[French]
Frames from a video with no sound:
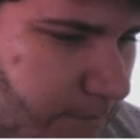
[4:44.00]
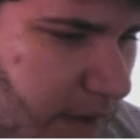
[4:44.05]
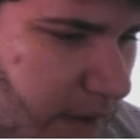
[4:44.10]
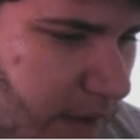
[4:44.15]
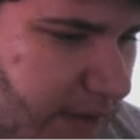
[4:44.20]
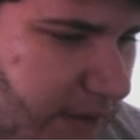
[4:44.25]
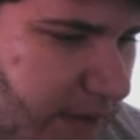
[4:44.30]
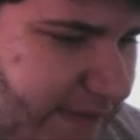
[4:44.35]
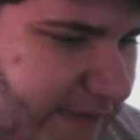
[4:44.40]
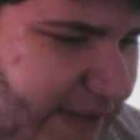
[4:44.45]

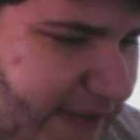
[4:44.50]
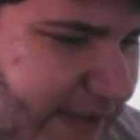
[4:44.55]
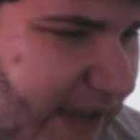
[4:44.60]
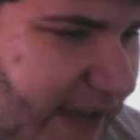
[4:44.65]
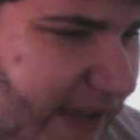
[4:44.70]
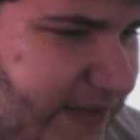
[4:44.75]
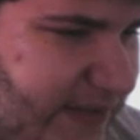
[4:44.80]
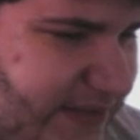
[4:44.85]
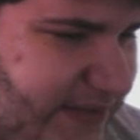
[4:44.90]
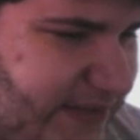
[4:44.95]
Ça,
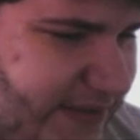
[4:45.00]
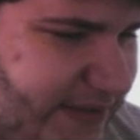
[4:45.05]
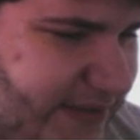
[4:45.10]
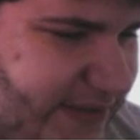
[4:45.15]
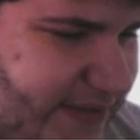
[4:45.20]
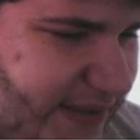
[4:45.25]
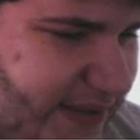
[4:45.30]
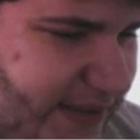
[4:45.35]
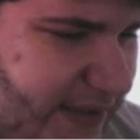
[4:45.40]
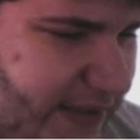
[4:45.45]

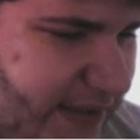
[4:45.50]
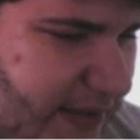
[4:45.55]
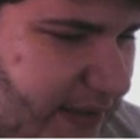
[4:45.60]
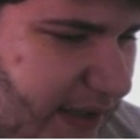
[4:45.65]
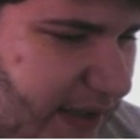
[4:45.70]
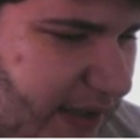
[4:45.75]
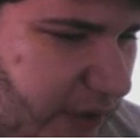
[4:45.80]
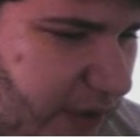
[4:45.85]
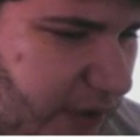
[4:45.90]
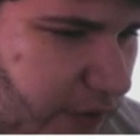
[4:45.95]
c'était
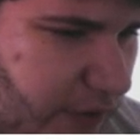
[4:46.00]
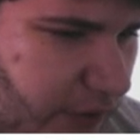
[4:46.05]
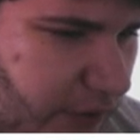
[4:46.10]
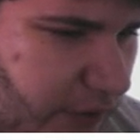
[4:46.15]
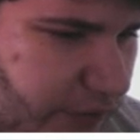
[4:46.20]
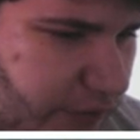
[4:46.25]
l'erreur de